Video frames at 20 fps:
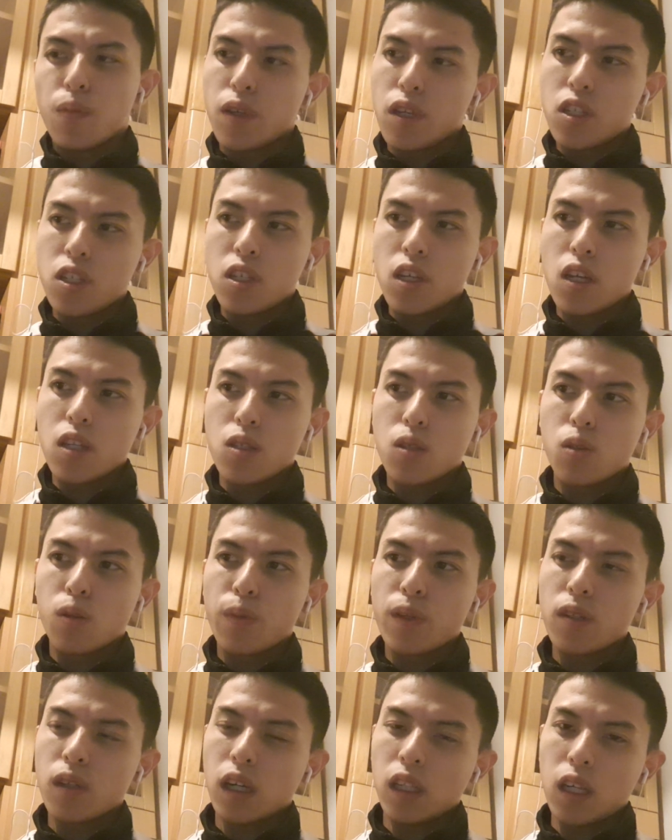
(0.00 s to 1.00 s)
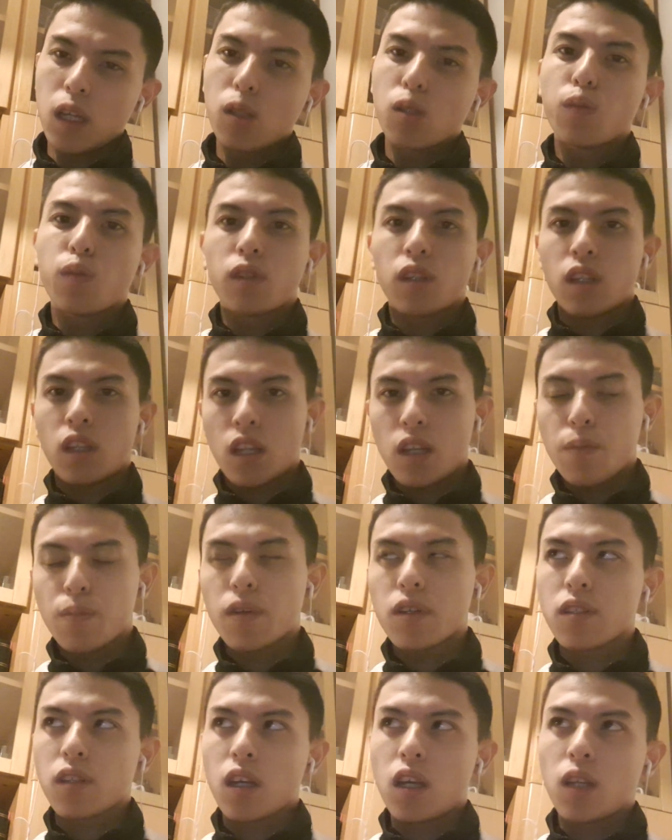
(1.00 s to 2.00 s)
PCS 伸びるかなと思ってね、
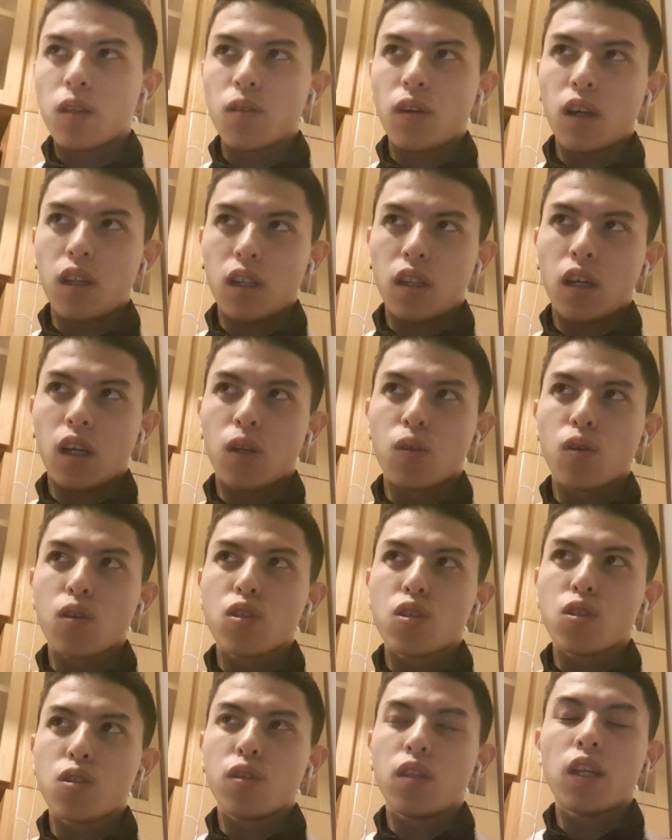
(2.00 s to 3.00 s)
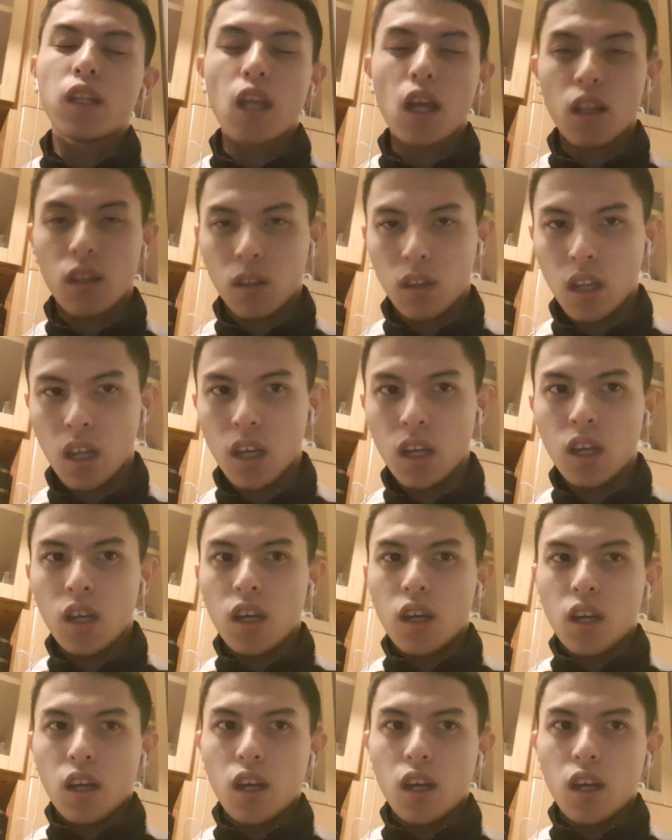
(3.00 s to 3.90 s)
まあ、スケートカナダが62点って、